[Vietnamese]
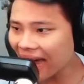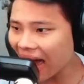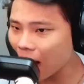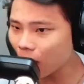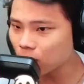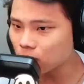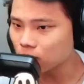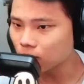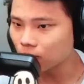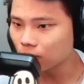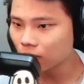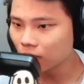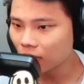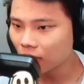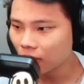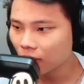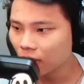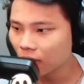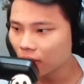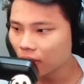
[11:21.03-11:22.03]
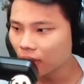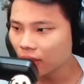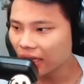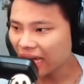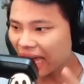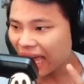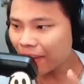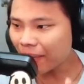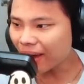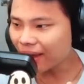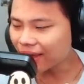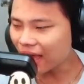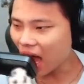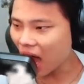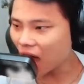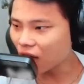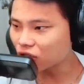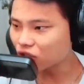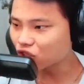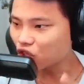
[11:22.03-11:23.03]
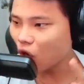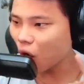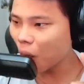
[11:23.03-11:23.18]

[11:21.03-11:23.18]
công. Ngay bây giờ số